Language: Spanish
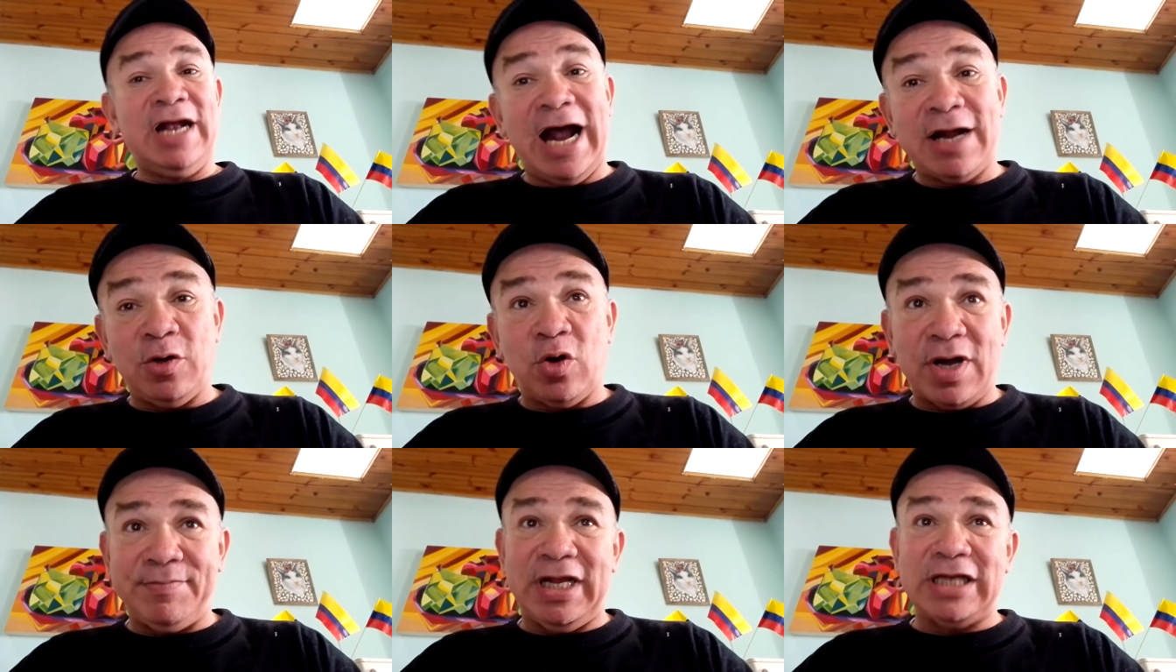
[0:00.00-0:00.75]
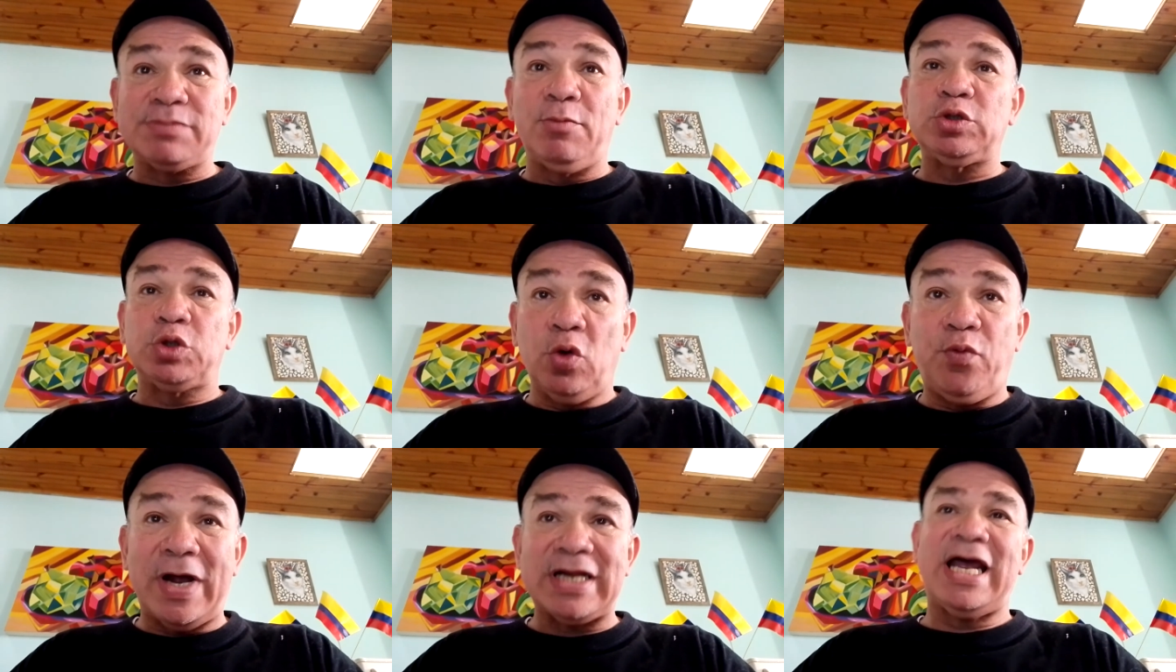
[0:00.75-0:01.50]
Carlos Ramírez
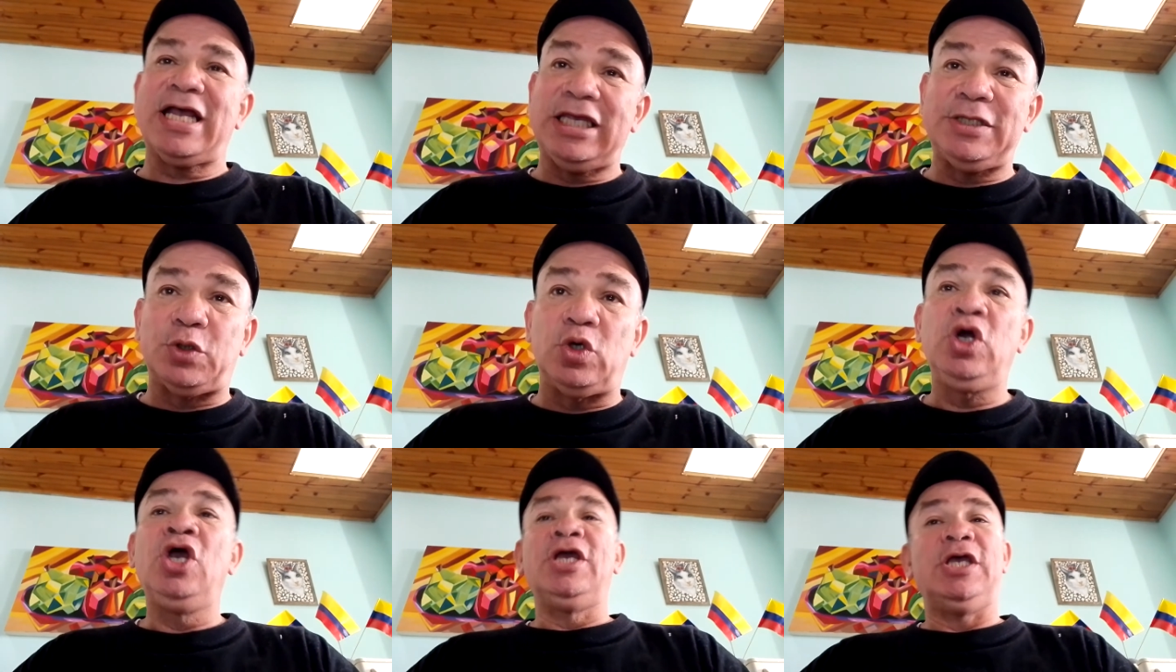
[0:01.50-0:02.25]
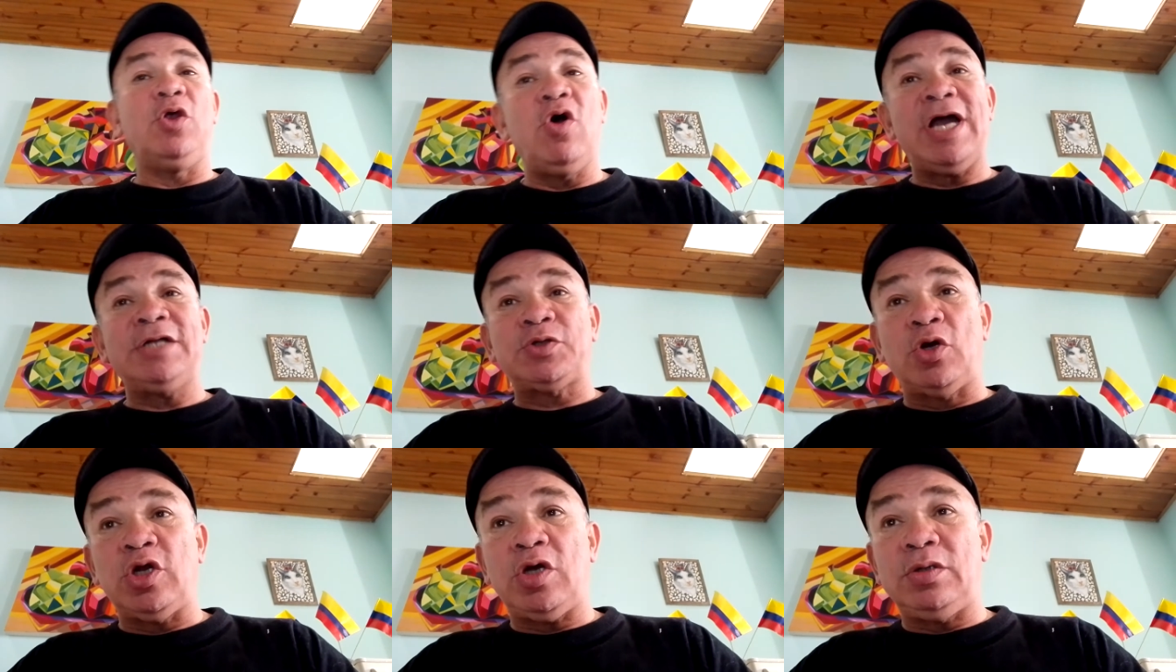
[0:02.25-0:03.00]
Montúfar a Quito y don
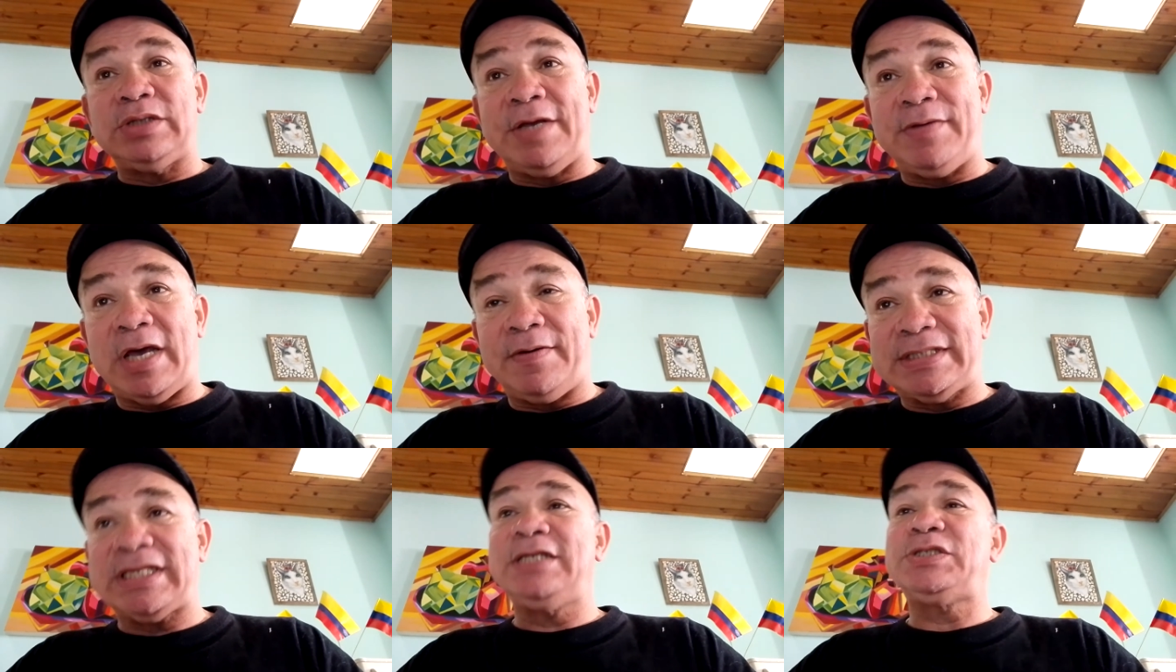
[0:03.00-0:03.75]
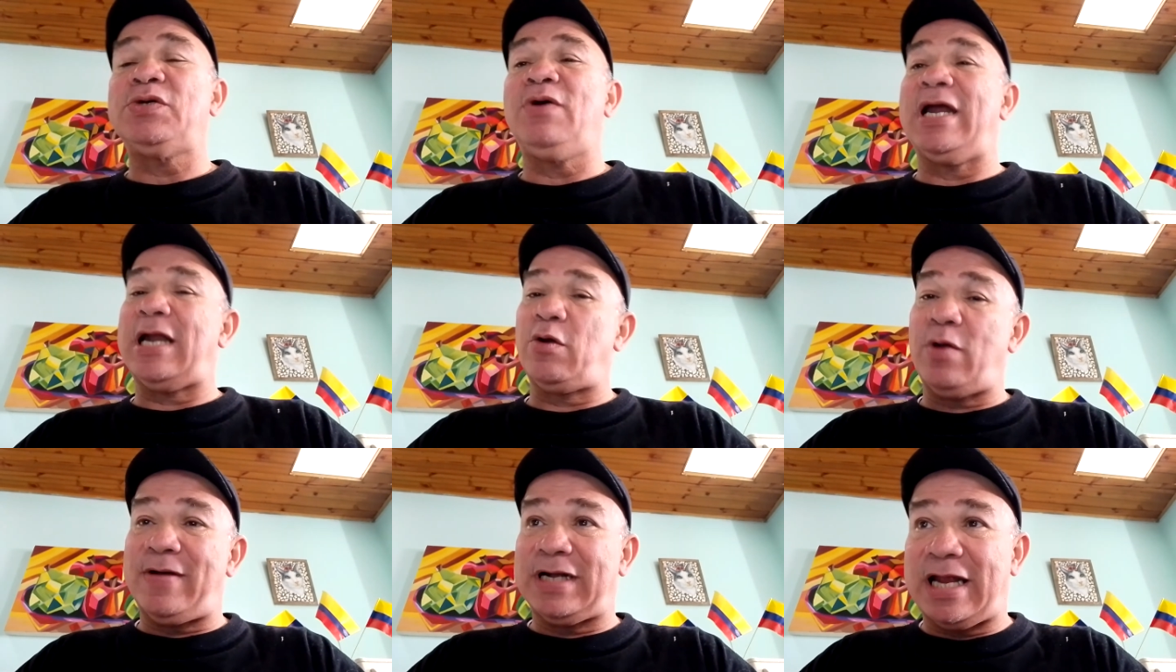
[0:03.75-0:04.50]
Antonio de Villavicencio a la
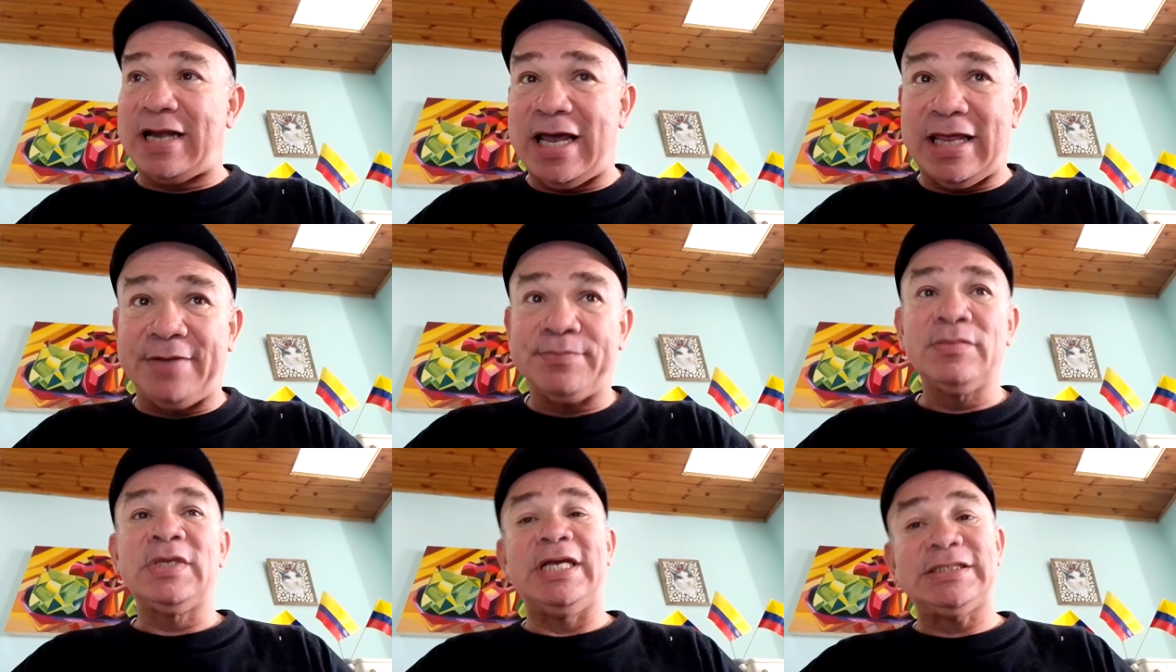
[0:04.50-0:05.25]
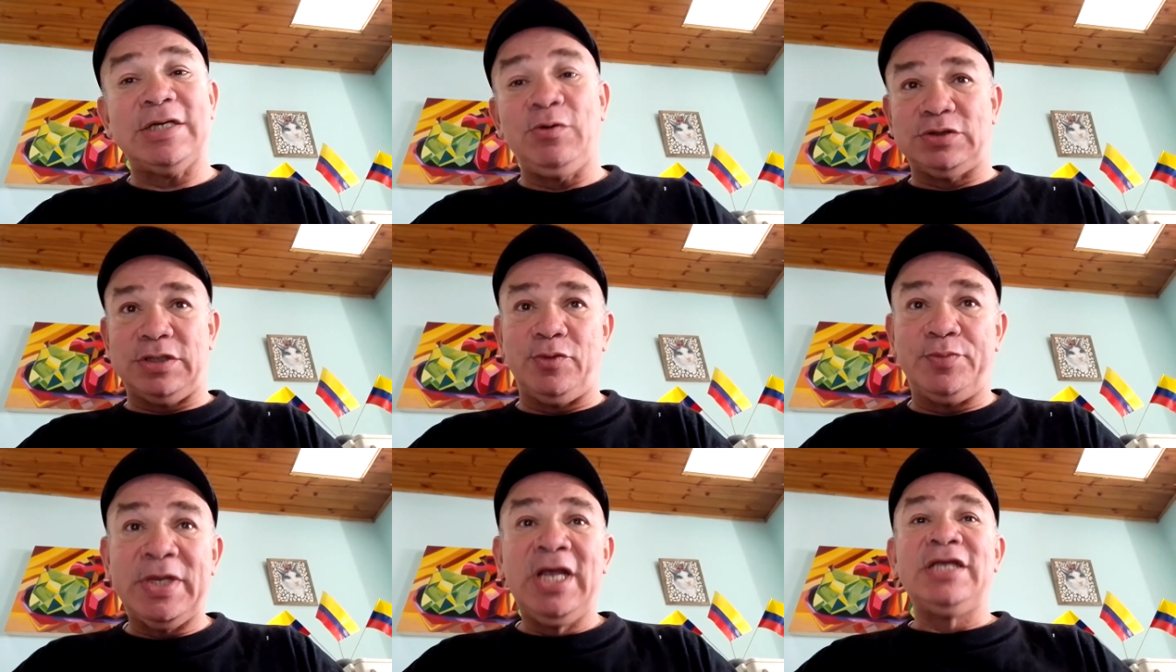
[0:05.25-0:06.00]
Nueva Granada, este último.